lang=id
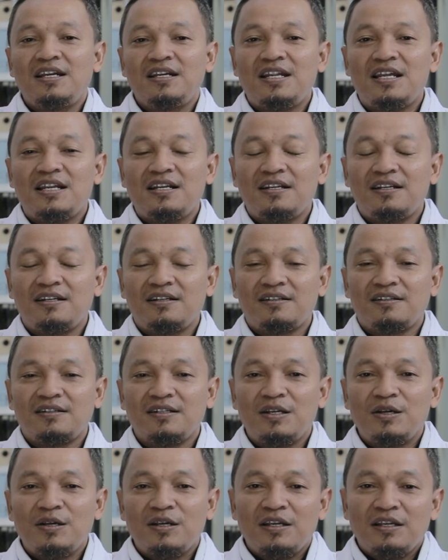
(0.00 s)
dan
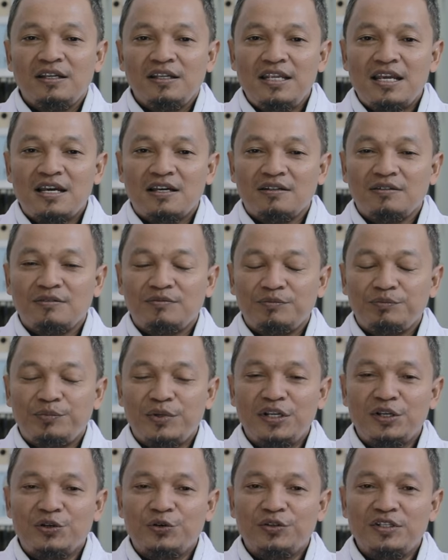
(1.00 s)
yang
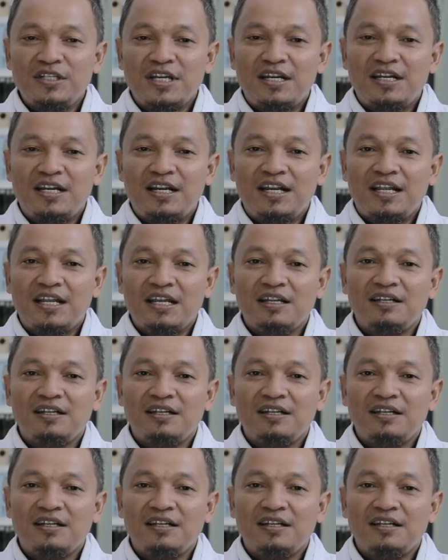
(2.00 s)
berikutnya adalah